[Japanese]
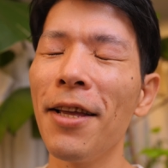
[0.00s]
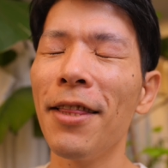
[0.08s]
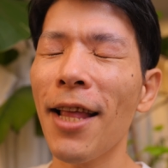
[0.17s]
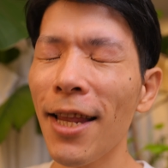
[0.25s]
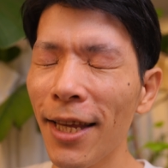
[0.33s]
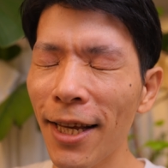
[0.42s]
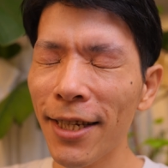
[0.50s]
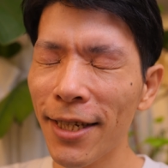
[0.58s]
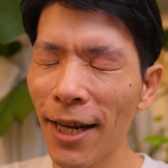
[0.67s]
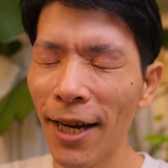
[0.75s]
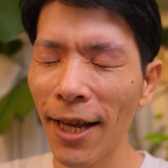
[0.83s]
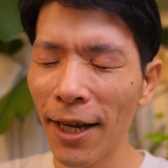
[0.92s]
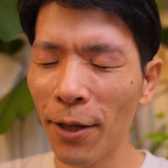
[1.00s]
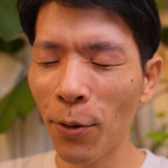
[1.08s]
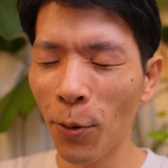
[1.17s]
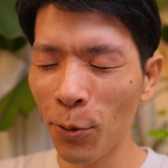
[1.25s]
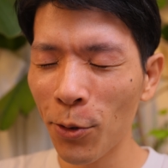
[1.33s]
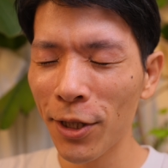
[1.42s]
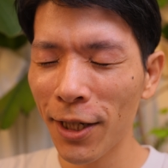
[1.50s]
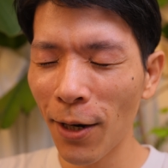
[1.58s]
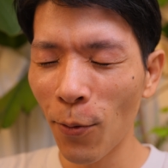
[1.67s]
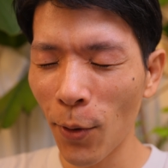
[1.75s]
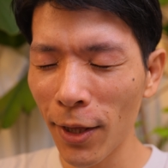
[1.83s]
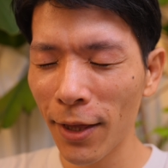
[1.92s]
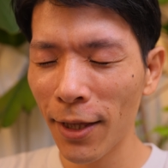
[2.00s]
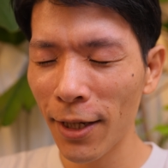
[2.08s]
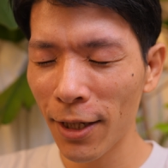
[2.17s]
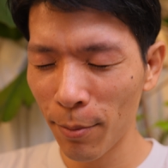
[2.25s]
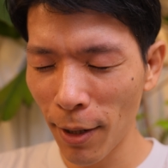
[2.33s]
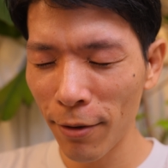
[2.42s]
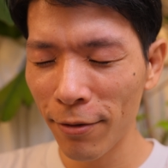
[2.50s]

何か知らないけど今年が終わってしま